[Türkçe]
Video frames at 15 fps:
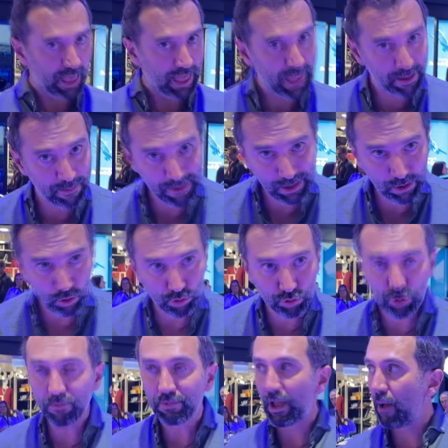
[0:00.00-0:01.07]
emin
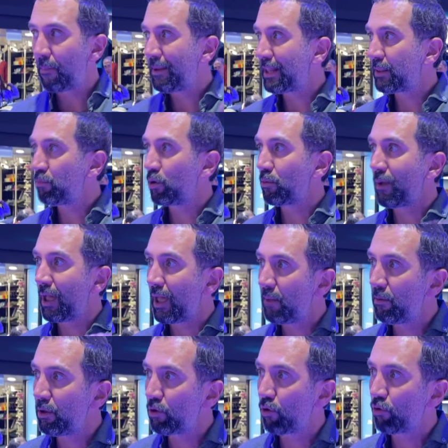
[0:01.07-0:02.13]
olduğum, tahmin etmiyorum
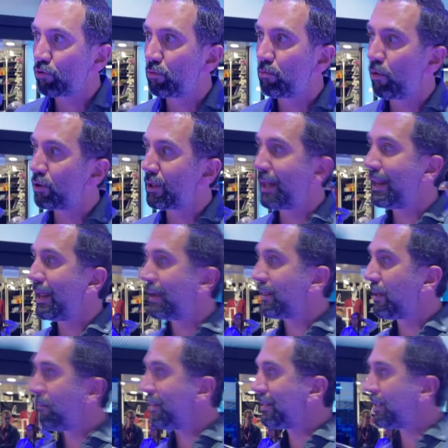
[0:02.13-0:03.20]
emin olduğum modellerden bir